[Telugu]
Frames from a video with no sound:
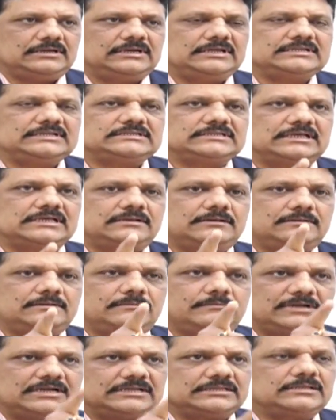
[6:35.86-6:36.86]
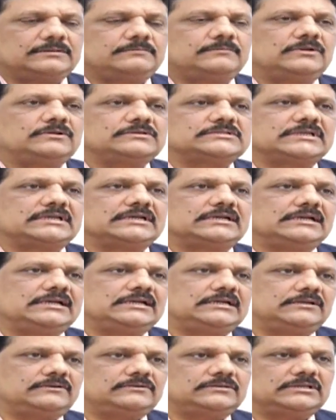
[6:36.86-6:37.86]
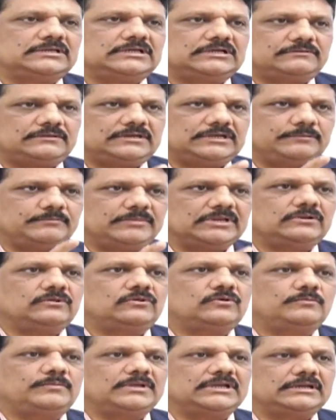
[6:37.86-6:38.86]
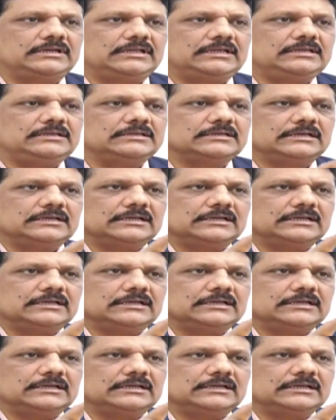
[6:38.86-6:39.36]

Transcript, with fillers: అంటే రక్తంలో సర్క్యులేట్ అవుతున్నటువంటి బిల్లురూబిన్ని